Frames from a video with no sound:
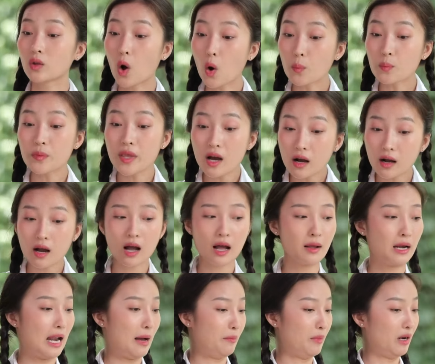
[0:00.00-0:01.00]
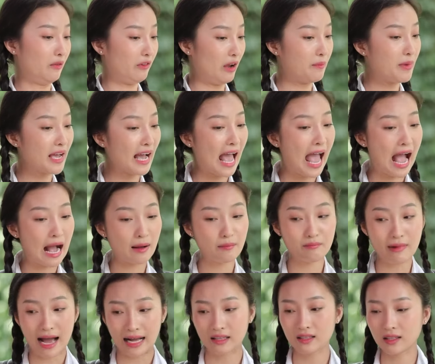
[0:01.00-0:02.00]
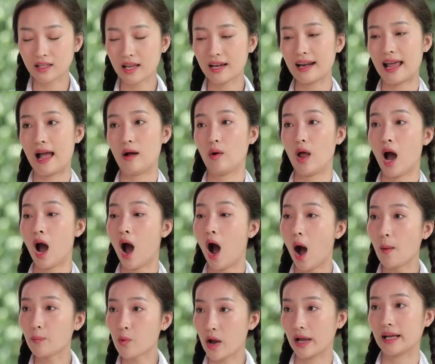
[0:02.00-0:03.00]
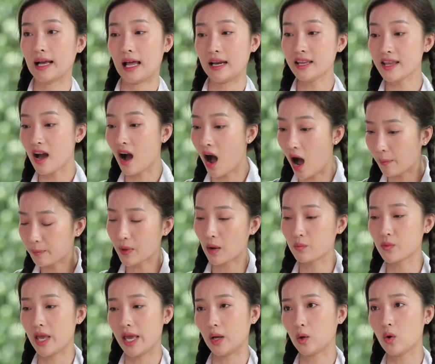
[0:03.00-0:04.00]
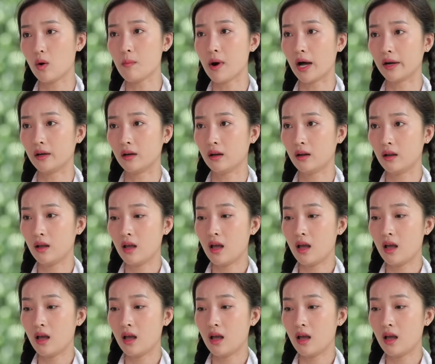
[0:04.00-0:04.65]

tốt nhất là mình phải biết ăn mặc như thế nào là hợp hoàn cảnh và hợp công việc của mình